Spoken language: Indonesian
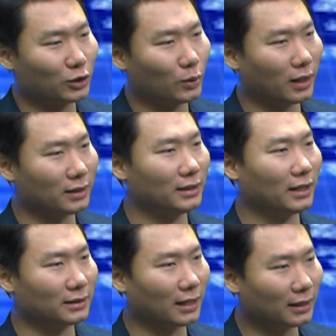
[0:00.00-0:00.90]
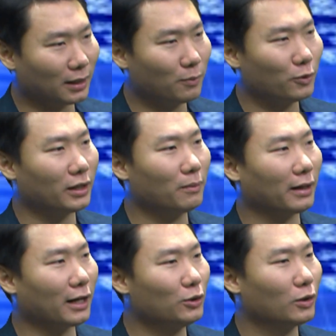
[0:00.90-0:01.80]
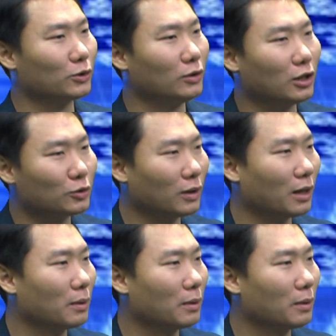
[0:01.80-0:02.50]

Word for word: asuransi kesehatan, mungkin mereka juga sudah mulai